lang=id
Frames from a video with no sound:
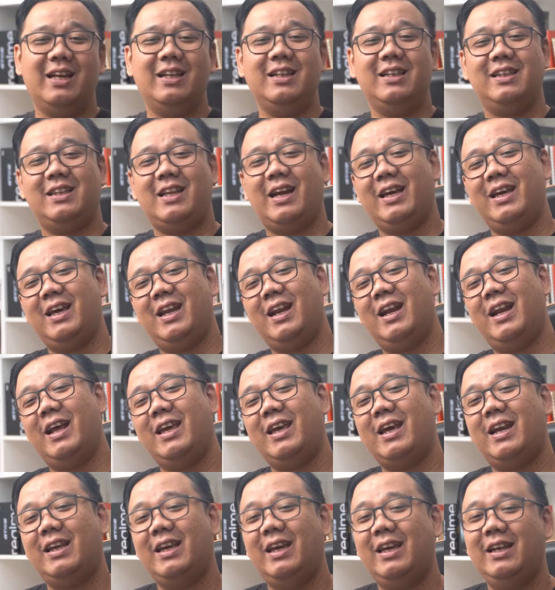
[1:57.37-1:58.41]
dan terakhir
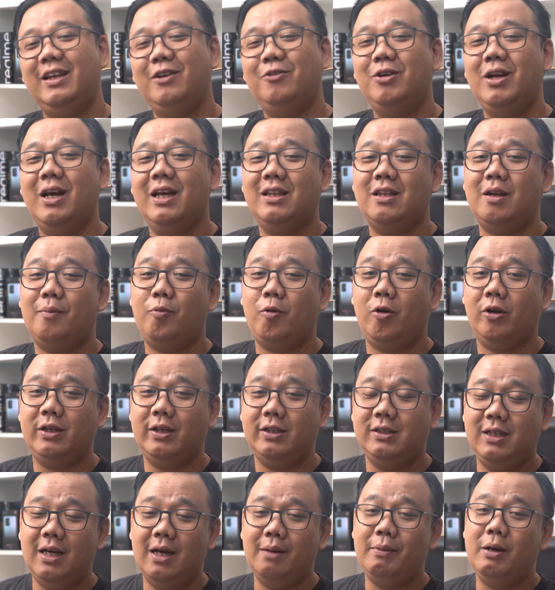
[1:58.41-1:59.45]
layarnya ini udah
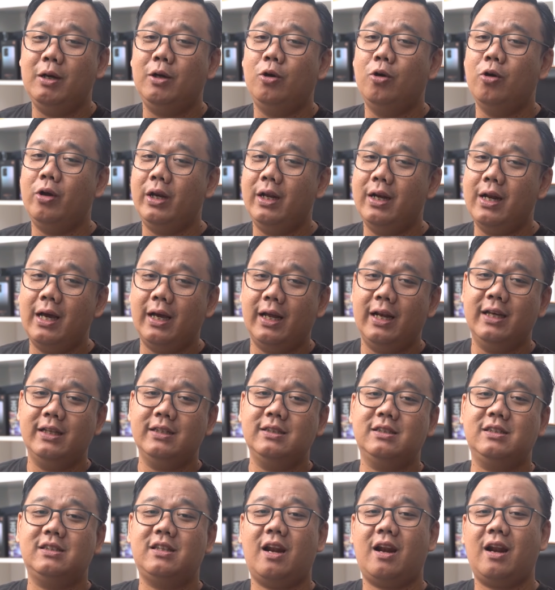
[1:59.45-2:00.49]
terproteksi sama Gorilla
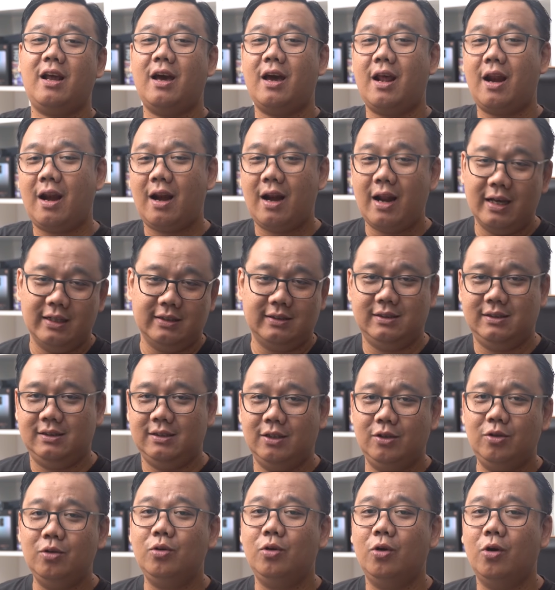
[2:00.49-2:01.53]
Glass terkeras
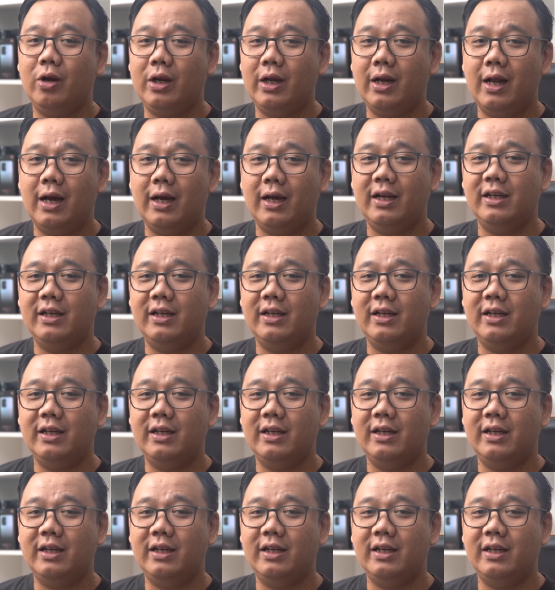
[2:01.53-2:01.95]
yaitu Gorilla